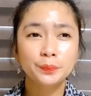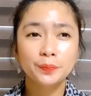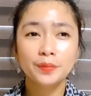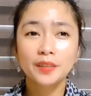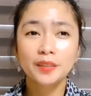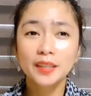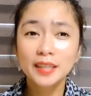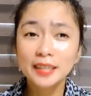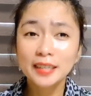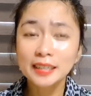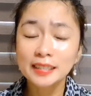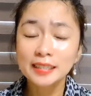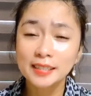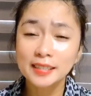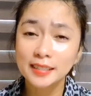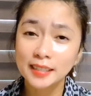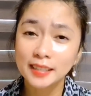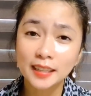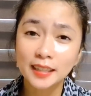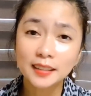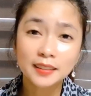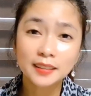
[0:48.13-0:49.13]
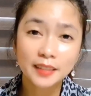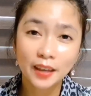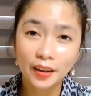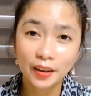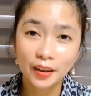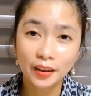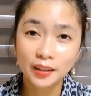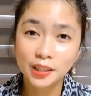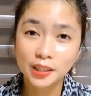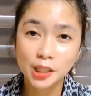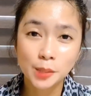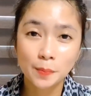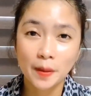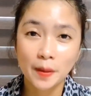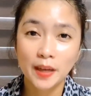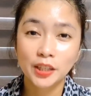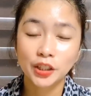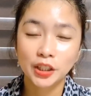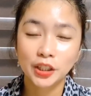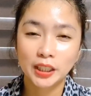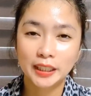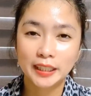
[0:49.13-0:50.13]
skincare
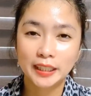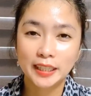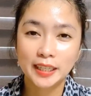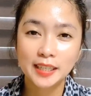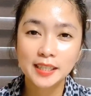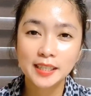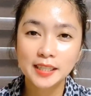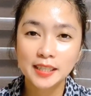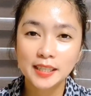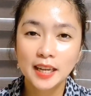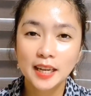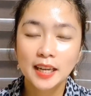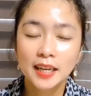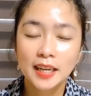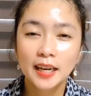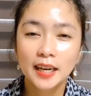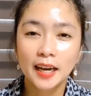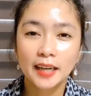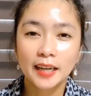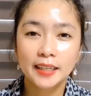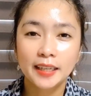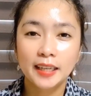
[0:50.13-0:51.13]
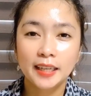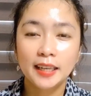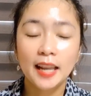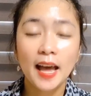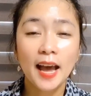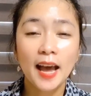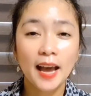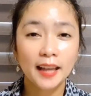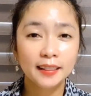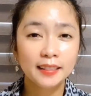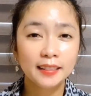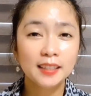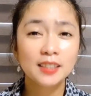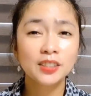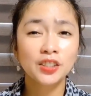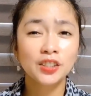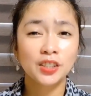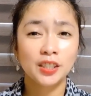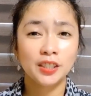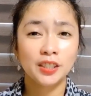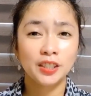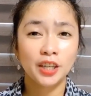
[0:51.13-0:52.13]
specialist. Ayan, lahat ng
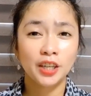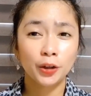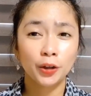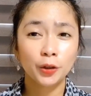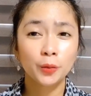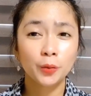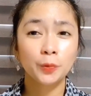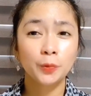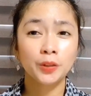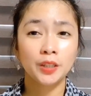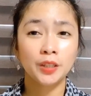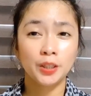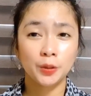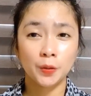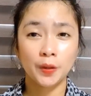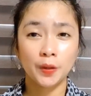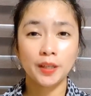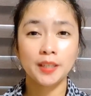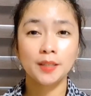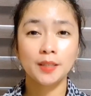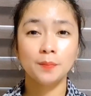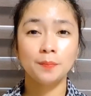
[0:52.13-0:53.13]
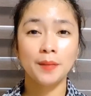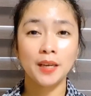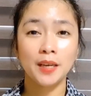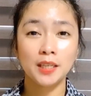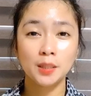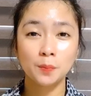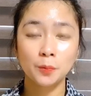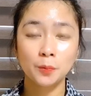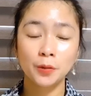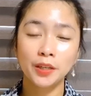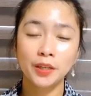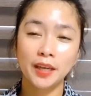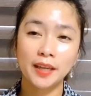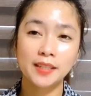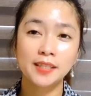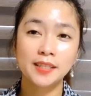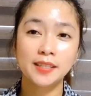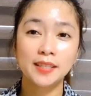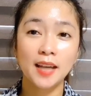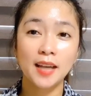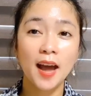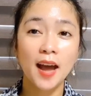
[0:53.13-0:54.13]
sinishare ko po dito is based po yan
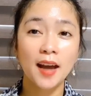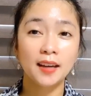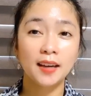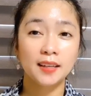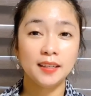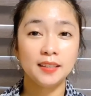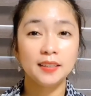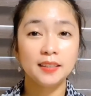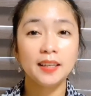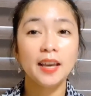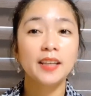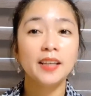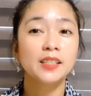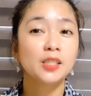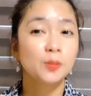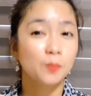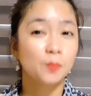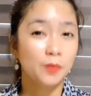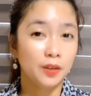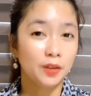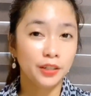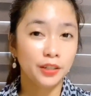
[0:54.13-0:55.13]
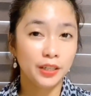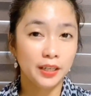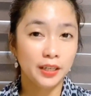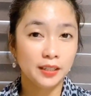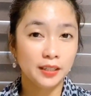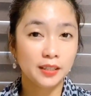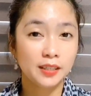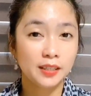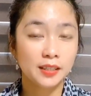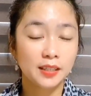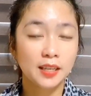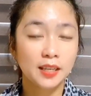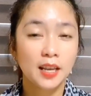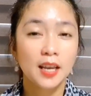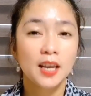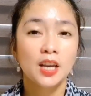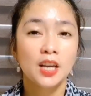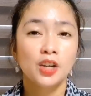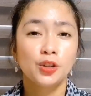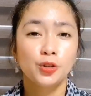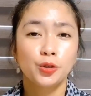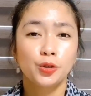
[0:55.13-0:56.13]
sa aking experience.
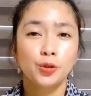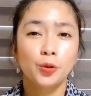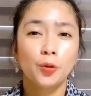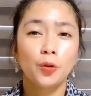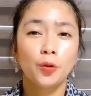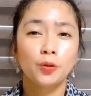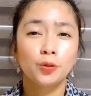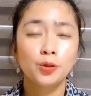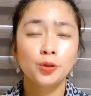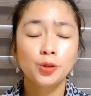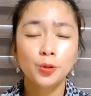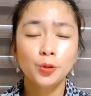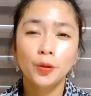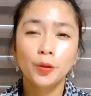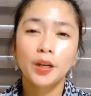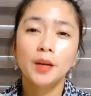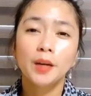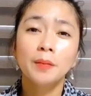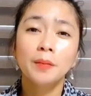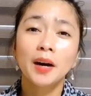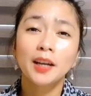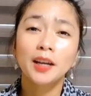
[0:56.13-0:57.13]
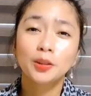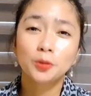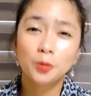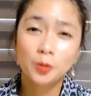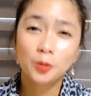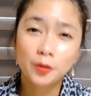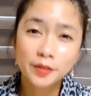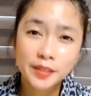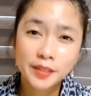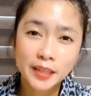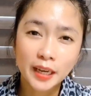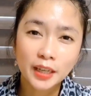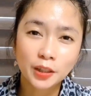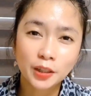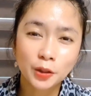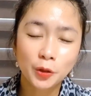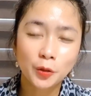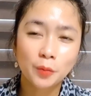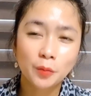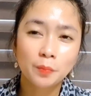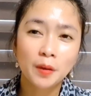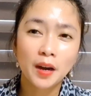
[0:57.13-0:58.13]
So, gusto ko lang makatulong sa inyo.
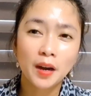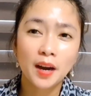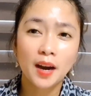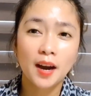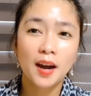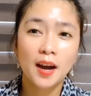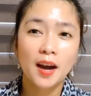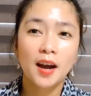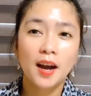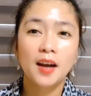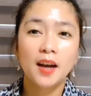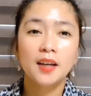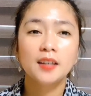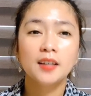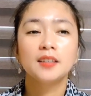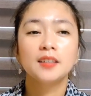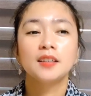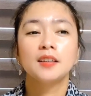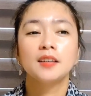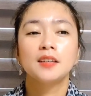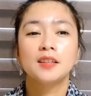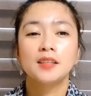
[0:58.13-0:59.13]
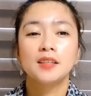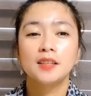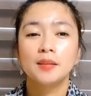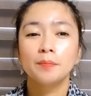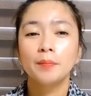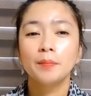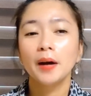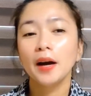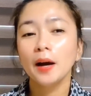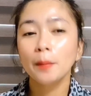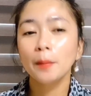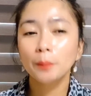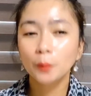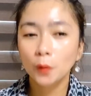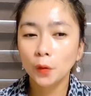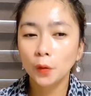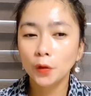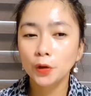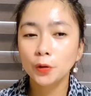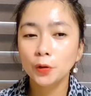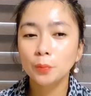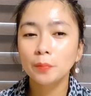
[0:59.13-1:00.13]
Baka, baka po yung
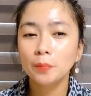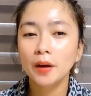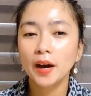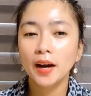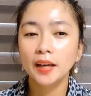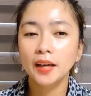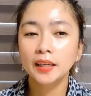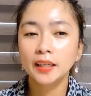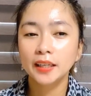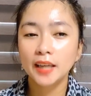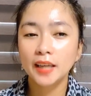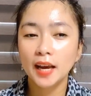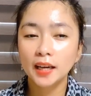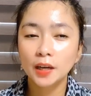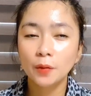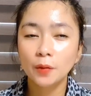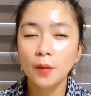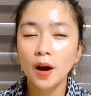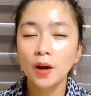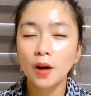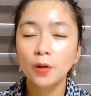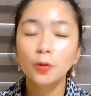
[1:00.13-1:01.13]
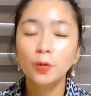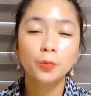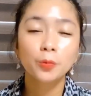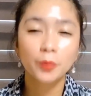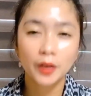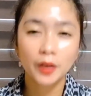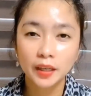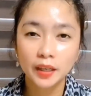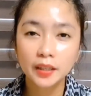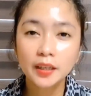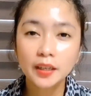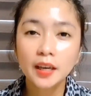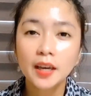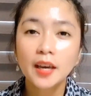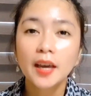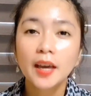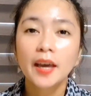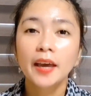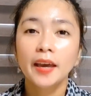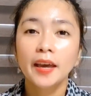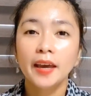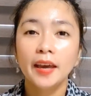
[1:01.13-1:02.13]
mga ginagawa kong way,
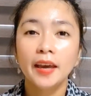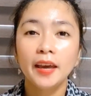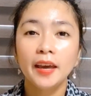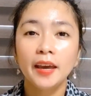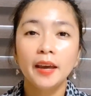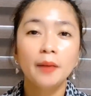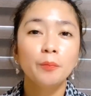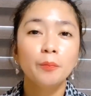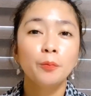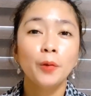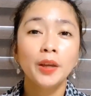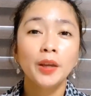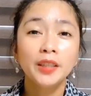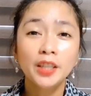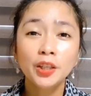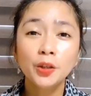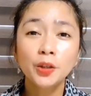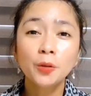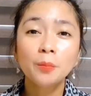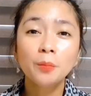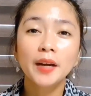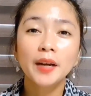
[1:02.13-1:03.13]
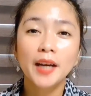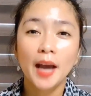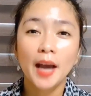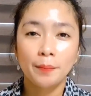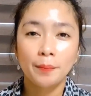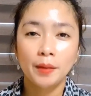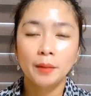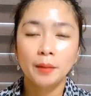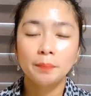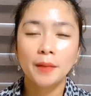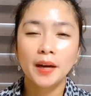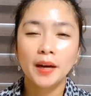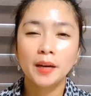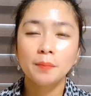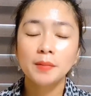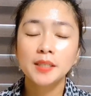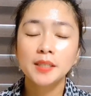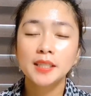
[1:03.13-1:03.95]
eh, pwede nyo magamit para mas lalong